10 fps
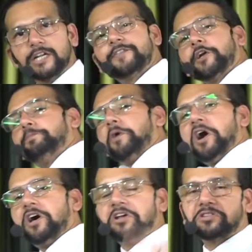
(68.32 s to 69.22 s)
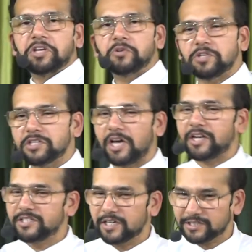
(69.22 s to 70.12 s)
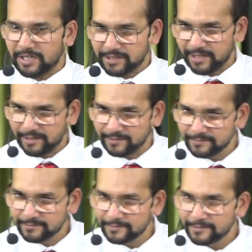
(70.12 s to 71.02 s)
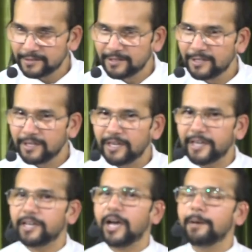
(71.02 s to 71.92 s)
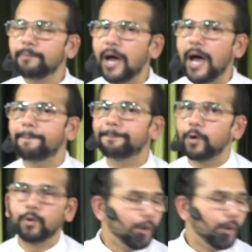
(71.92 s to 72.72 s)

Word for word: सर्टिफिकेट बहर इतने उत्थे सारी जगह चलता है लेकिन हम आपको